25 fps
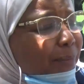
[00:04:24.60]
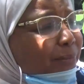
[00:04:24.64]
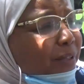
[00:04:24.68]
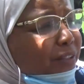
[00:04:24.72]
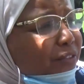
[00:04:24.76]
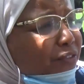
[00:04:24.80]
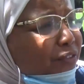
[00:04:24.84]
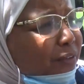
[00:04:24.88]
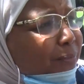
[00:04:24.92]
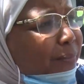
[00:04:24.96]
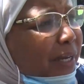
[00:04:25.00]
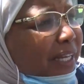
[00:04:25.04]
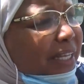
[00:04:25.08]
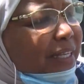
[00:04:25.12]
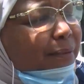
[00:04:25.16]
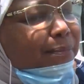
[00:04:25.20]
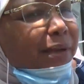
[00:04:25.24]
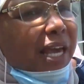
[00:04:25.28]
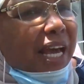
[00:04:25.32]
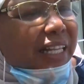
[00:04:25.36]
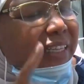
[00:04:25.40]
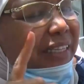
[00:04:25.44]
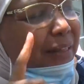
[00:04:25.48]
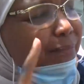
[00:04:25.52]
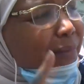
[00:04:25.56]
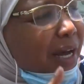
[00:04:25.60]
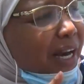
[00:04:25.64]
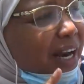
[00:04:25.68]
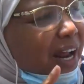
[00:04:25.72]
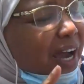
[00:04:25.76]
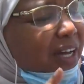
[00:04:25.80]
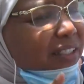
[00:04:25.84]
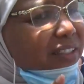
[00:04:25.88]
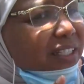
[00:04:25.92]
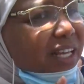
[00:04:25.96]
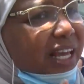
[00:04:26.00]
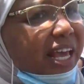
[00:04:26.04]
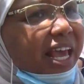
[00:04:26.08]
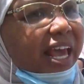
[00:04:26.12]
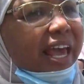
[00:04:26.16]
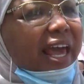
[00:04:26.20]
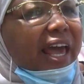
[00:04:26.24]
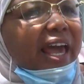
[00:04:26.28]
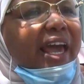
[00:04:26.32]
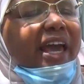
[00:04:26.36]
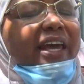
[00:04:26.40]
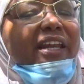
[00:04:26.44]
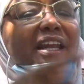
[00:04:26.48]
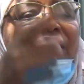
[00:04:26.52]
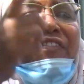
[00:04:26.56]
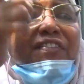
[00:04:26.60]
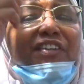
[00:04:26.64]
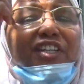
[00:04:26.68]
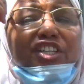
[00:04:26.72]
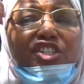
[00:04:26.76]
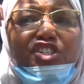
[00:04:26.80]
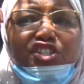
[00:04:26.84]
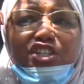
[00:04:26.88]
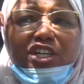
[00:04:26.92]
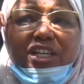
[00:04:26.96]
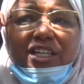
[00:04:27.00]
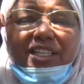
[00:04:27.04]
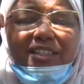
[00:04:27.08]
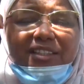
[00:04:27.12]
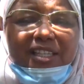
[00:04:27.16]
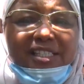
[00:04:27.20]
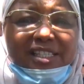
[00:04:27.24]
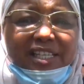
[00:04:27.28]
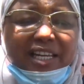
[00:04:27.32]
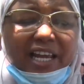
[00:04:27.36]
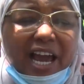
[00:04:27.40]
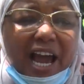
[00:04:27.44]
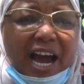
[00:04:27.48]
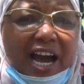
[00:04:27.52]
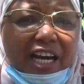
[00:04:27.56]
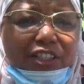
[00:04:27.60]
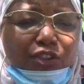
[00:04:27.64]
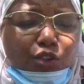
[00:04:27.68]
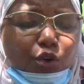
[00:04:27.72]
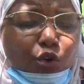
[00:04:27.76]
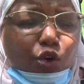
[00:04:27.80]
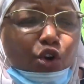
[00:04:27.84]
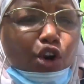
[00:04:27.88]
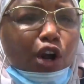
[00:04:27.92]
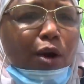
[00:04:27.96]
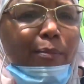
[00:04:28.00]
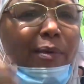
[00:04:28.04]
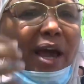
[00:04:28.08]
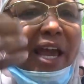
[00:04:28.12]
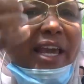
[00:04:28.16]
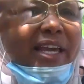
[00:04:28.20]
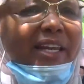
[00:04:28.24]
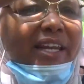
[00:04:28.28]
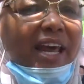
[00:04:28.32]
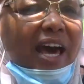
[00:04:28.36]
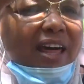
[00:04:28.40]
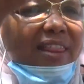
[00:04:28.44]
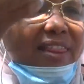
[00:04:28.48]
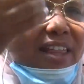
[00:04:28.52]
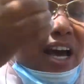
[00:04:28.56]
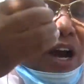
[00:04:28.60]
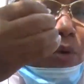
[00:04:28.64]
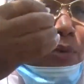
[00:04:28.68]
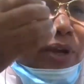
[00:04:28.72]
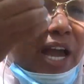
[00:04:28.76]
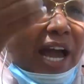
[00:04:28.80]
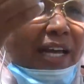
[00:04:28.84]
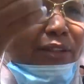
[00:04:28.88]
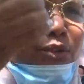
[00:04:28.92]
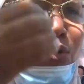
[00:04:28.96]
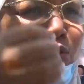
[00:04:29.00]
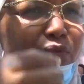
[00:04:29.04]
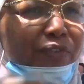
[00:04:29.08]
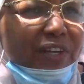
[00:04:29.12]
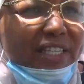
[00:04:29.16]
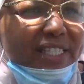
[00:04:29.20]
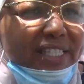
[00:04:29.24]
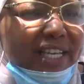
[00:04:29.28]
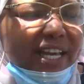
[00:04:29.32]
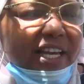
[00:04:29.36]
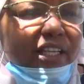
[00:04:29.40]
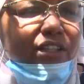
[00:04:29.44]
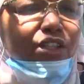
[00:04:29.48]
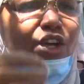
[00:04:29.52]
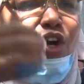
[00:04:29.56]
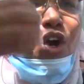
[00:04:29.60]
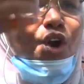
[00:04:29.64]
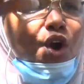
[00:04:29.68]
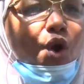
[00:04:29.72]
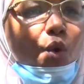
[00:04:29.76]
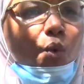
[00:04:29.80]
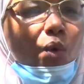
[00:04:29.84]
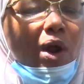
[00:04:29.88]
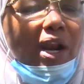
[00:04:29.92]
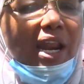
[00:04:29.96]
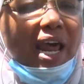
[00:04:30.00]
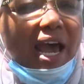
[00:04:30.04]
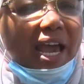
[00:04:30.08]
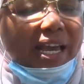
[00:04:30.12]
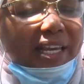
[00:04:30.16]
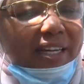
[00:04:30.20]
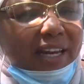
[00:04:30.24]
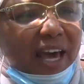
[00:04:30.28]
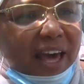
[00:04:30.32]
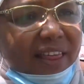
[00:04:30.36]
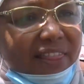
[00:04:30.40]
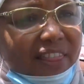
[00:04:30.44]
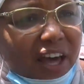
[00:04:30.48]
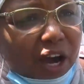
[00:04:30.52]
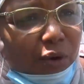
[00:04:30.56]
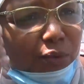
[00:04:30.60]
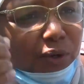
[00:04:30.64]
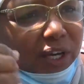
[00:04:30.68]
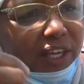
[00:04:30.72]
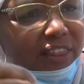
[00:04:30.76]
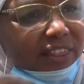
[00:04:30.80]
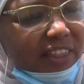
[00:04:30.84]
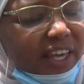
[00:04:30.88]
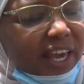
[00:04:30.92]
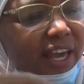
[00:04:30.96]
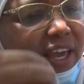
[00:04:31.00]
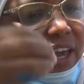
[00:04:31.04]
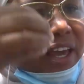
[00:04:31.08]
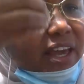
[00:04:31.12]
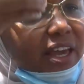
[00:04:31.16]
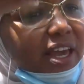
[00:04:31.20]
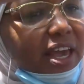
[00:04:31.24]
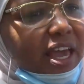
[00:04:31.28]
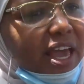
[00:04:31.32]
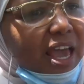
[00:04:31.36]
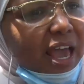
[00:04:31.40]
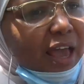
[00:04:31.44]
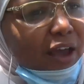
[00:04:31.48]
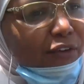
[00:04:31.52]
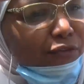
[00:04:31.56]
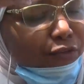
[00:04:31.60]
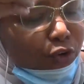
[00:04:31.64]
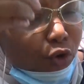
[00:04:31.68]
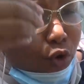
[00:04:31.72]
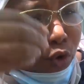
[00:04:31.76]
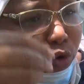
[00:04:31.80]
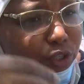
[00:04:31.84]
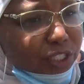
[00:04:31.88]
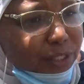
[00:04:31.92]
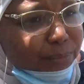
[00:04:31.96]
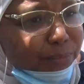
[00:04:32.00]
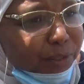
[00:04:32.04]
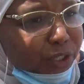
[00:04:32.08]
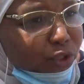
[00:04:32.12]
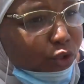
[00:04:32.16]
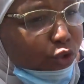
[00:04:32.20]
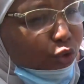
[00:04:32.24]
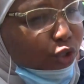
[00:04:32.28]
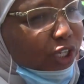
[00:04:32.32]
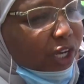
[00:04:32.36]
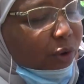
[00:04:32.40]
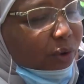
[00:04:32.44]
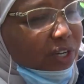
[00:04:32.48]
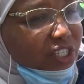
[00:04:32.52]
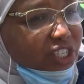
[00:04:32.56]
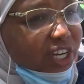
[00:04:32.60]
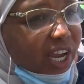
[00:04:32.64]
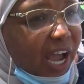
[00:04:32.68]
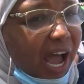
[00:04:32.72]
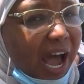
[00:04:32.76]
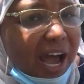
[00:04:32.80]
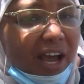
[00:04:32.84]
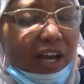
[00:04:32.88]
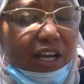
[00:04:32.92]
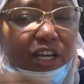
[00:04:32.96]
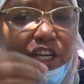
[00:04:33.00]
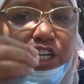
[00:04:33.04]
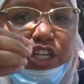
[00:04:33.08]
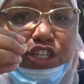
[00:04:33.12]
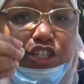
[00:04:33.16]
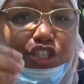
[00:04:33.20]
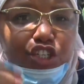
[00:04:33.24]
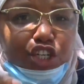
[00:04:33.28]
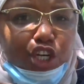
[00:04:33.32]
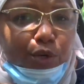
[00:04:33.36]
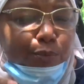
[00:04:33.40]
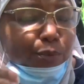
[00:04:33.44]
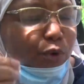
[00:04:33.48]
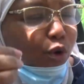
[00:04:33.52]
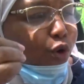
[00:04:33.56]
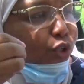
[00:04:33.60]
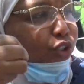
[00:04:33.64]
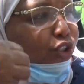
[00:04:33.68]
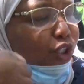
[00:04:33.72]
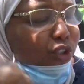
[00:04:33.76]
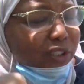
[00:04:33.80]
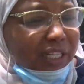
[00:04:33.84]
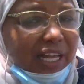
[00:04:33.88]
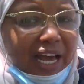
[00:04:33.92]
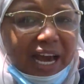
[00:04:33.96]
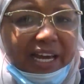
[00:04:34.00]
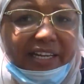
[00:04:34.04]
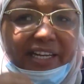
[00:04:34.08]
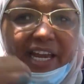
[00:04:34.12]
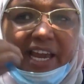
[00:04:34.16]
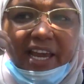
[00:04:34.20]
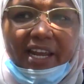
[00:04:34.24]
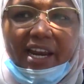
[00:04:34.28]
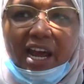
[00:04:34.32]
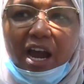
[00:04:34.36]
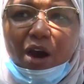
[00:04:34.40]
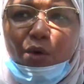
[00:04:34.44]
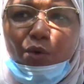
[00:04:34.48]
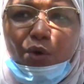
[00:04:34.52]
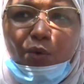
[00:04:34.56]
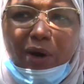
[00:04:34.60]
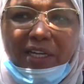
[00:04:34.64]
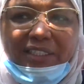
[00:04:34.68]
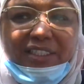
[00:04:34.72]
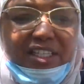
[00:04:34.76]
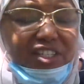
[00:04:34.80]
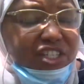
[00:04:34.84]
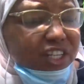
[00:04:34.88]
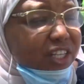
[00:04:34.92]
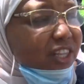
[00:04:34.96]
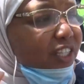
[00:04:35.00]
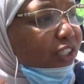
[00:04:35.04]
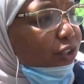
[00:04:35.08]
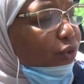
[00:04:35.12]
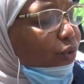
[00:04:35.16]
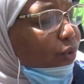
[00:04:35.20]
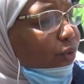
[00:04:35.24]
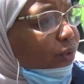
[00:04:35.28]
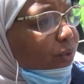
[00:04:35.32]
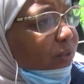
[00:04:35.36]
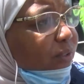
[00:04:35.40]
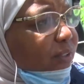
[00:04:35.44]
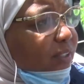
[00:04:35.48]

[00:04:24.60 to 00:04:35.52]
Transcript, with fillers: عبد اللطيف المكي مئات المرات انا في عشرين التصريحات نقول لهم اي نهضاوي عنده فساد ولا اي نهضاوي خذا فلوس مديون يوجه حق جيبوه تلقاني انا اول وحده نجي ضده